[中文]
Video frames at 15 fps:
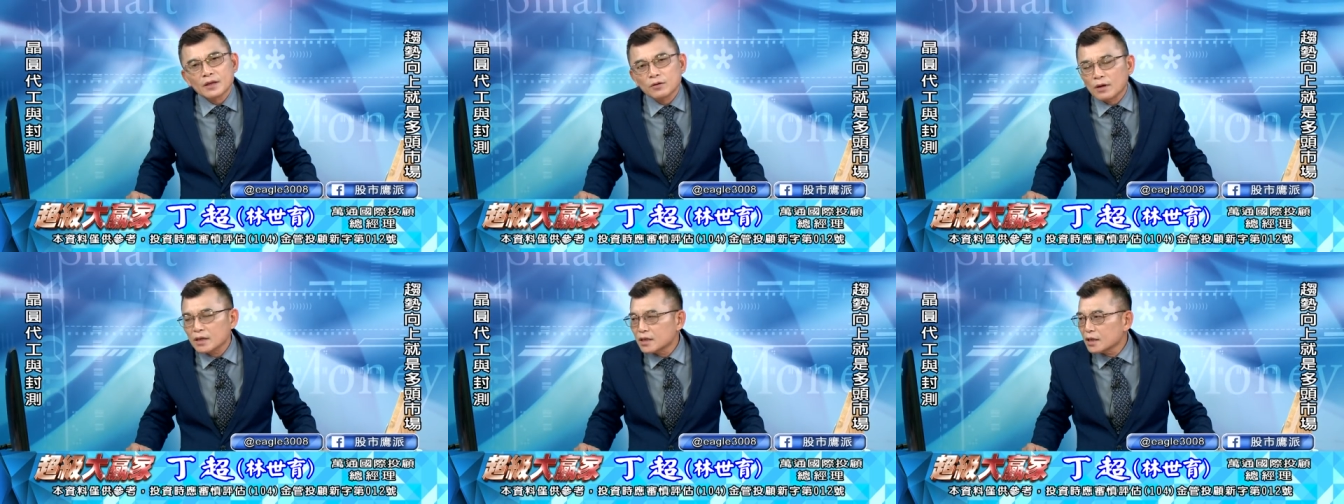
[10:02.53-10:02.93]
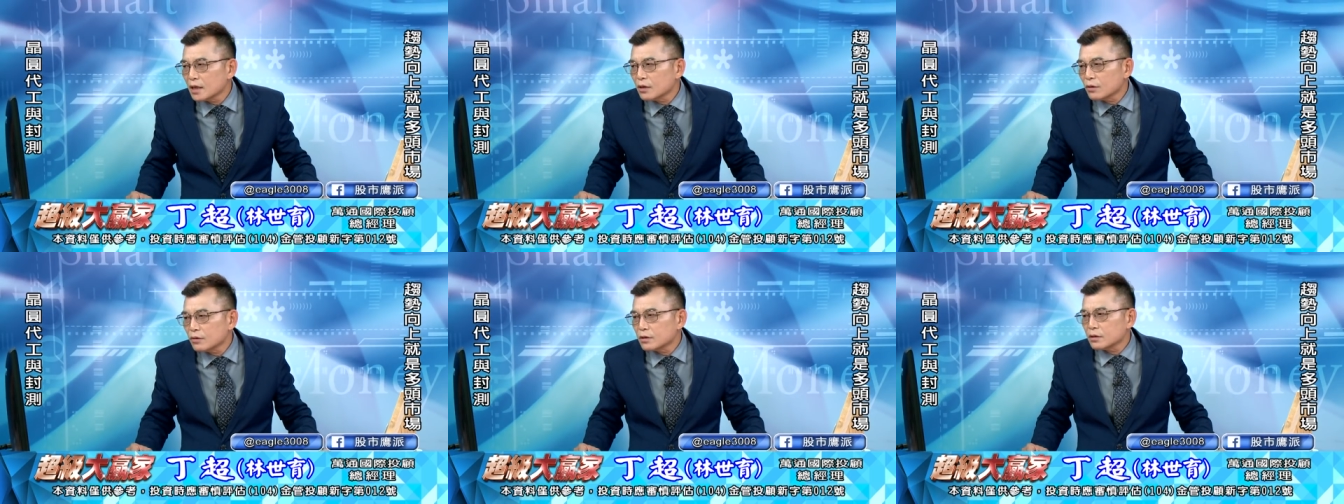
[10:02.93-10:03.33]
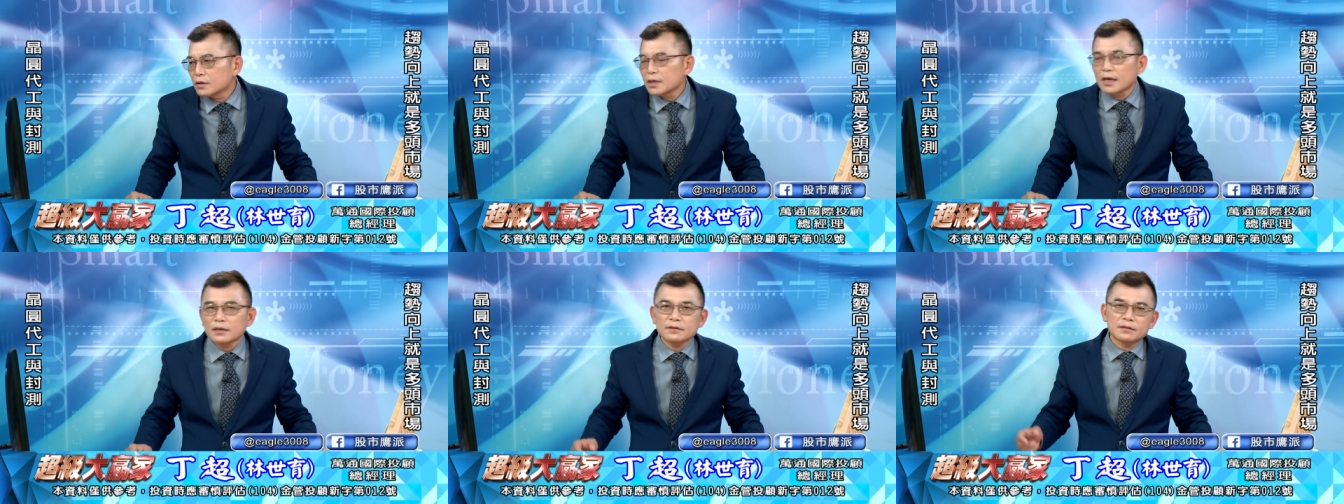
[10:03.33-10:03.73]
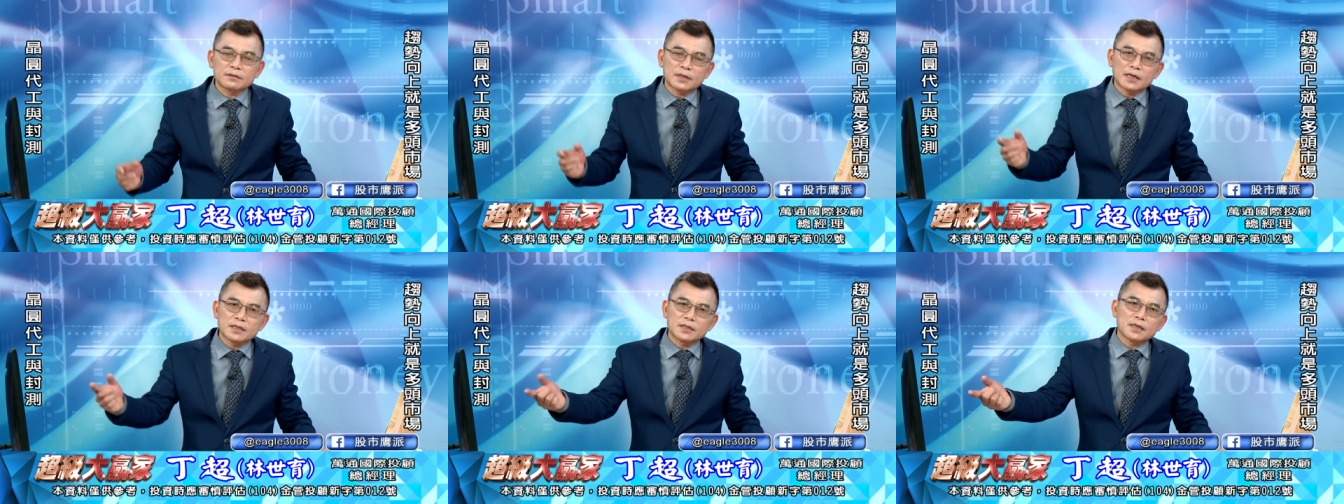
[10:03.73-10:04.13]
短线都是这样，
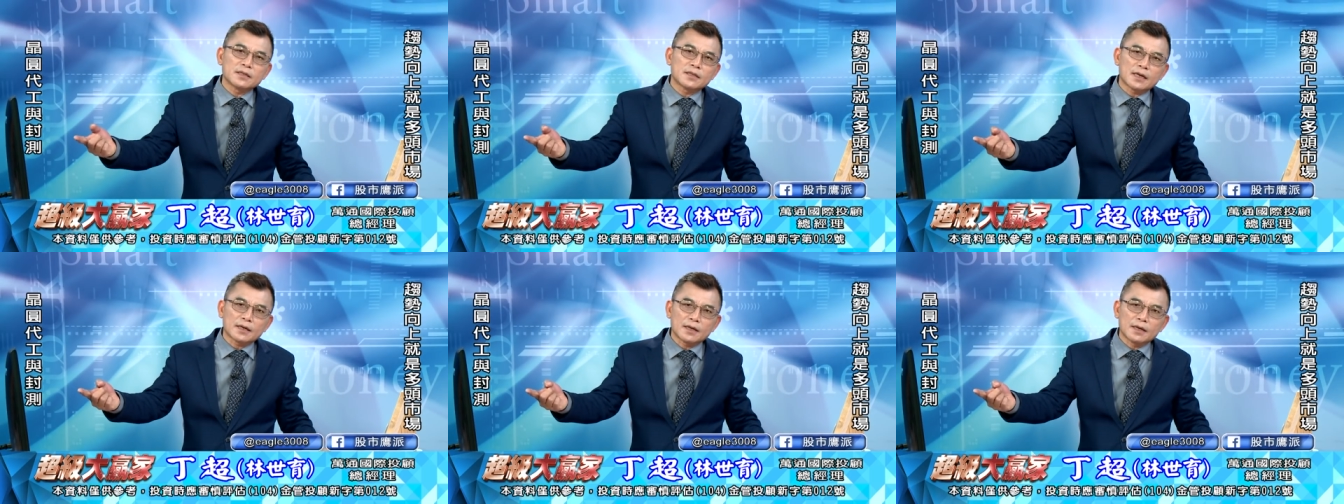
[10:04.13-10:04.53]
台积电上